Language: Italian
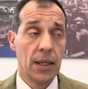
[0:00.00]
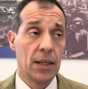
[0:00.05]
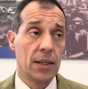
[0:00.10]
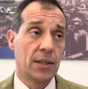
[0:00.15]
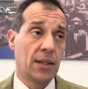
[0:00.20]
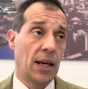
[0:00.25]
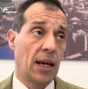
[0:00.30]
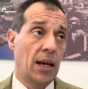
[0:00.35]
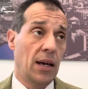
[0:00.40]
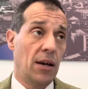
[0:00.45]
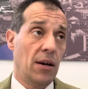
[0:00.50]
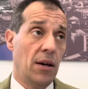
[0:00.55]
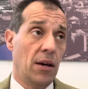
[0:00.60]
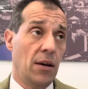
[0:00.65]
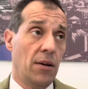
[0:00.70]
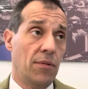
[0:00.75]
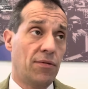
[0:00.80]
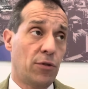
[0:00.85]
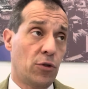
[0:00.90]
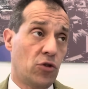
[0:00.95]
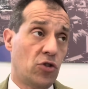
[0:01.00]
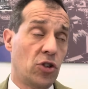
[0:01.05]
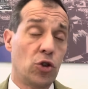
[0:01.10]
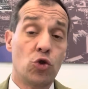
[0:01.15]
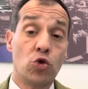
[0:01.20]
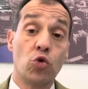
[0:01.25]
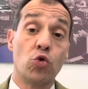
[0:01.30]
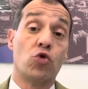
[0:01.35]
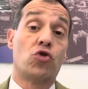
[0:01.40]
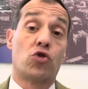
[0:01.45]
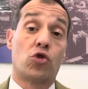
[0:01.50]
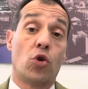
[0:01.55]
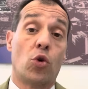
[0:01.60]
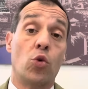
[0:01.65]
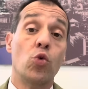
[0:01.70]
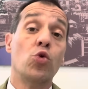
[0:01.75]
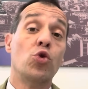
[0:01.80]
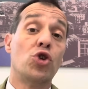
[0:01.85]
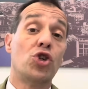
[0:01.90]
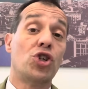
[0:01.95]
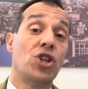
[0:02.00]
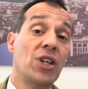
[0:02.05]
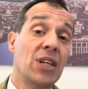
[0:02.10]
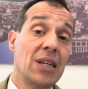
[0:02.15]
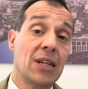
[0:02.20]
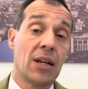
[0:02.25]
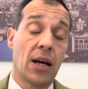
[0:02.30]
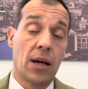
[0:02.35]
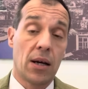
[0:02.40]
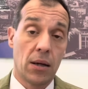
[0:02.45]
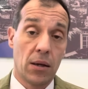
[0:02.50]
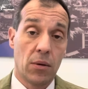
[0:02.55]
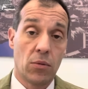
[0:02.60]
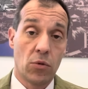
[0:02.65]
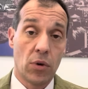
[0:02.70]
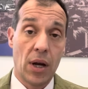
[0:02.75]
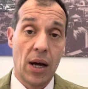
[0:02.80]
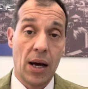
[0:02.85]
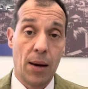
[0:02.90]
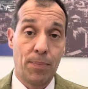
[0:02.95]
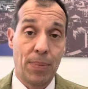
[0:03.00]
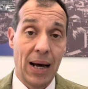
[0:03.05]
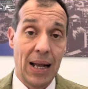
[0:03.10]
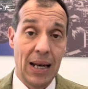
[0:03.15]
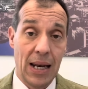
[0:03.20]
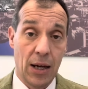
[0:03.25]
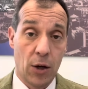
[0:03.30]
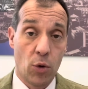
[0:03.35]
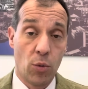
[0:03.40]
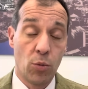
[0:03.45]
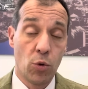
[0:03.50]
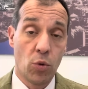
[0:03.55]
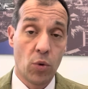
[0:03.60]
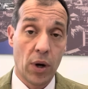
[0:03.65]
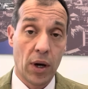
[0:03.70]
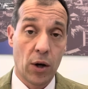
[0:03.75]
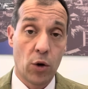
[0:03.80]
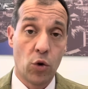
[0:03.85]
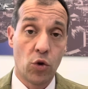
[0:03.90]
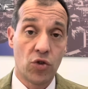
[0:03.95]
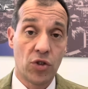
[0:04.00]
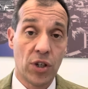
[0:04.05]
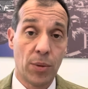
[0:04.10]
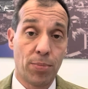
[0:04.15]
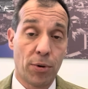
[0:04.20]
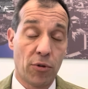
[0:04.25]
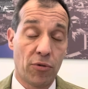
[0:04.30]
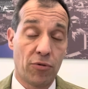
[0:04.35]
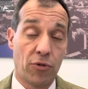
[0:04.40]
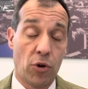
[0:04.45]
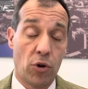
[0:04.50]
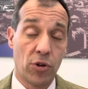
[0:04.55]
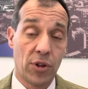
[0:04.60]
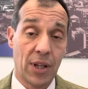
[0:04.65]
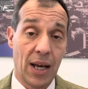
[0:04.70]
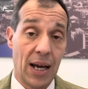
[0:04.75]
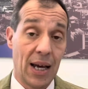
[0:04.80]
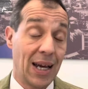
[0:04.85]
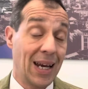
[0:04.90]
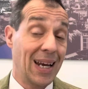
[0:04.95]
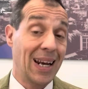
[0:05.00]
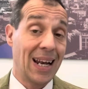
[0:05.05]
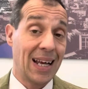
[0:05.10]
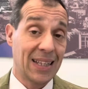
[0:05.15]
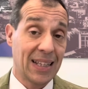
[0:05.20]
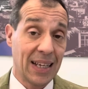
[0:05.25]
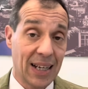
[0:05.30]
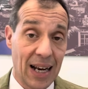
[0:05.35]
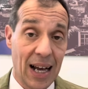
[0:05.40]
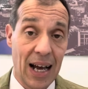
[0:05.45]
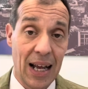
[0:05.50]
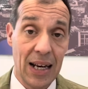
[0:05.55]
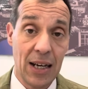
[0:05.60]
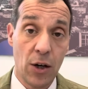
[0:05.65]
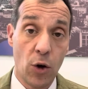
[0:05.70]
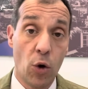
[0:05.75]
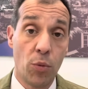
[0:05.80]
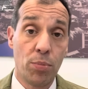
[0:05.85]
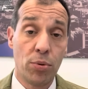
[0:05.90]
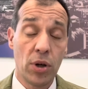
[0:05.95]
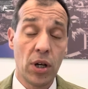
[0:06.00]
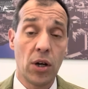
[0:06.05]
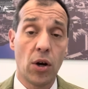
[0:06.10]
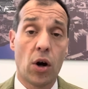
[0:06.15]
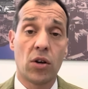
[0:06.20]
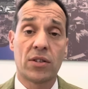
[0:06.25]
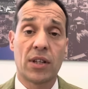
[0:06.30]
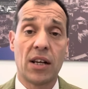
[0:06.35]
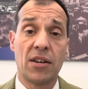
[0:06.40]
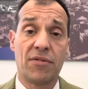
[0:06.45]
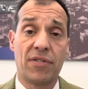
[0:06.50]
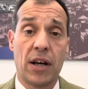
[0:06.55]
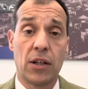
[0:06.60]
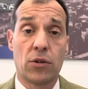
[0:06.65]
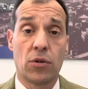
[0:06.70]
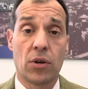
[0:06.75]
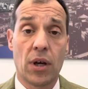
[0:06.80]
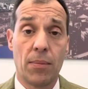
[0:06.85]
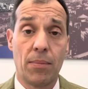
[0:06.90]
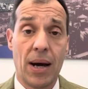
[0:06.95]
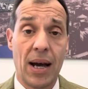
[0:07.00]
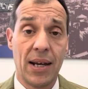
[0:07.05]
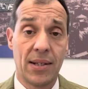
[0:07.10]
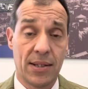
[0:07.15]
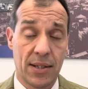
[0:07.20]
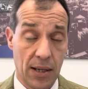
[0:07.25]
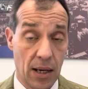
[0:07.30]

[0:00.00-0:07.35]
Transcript: se eh, fosse giusto uscire in una palla comunque così profonda e laterale oppure no, sta di fatto che Baez